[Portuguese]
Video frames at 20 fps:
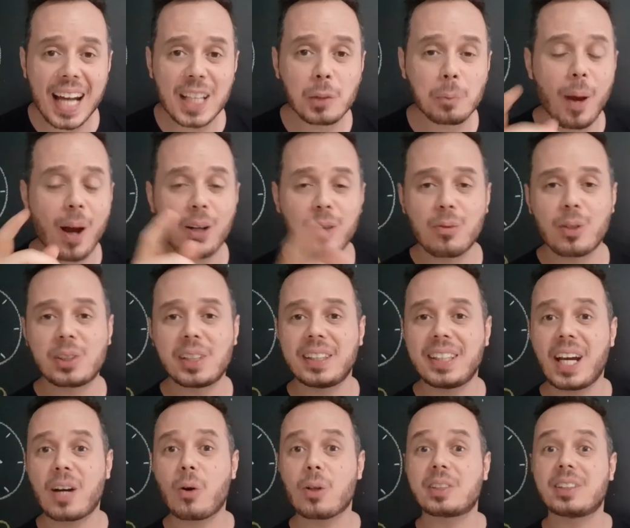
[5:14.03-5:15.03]
Espero que você
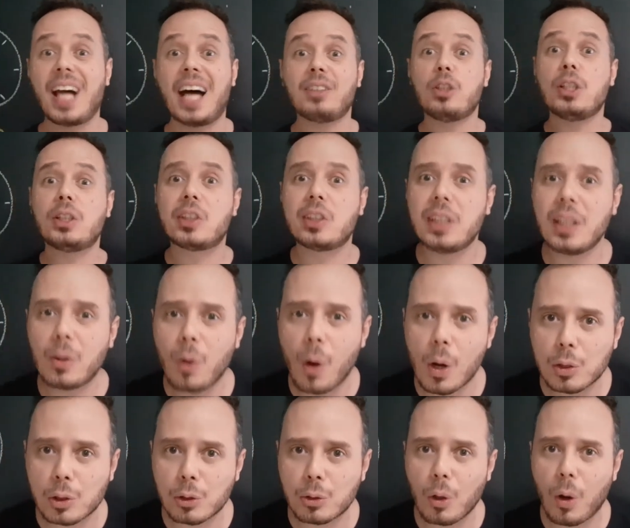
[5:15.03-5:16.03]
tenha gostado. E se
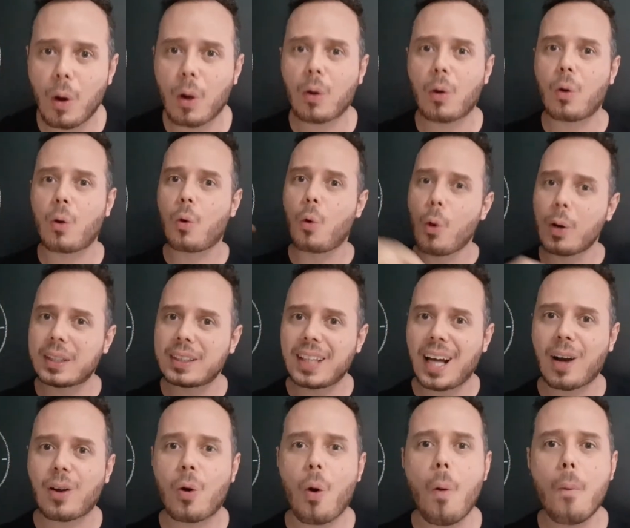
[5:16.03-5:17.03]
gostou,
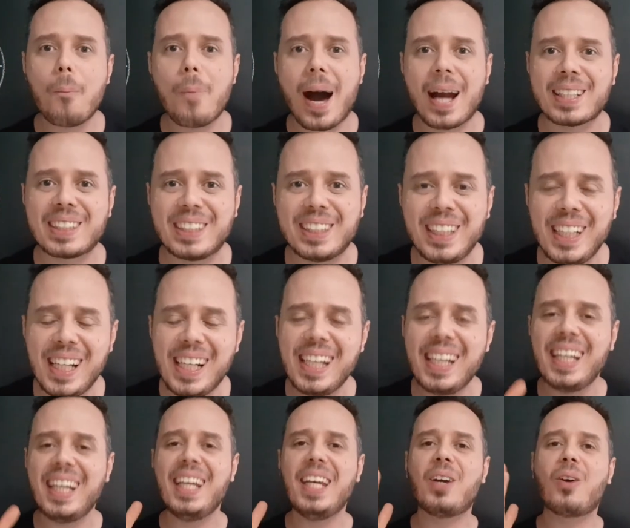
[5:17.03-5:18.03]
curta,
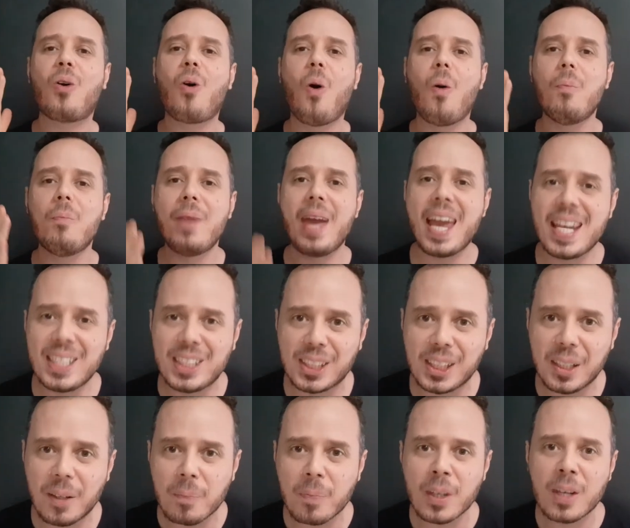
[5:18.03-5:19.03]
compartilhe e
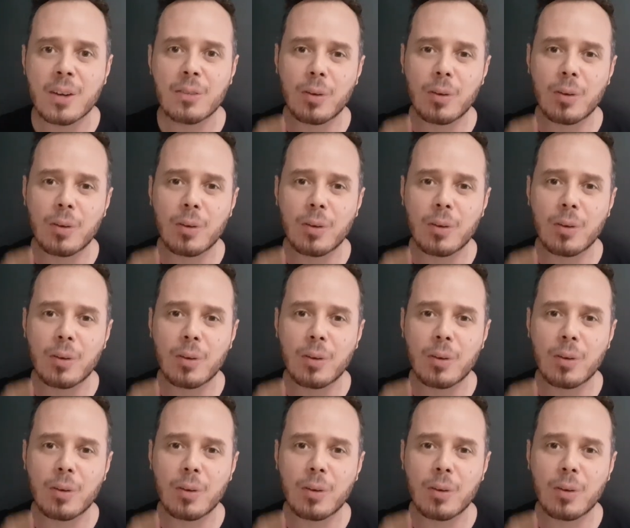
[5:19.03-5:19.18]
comente.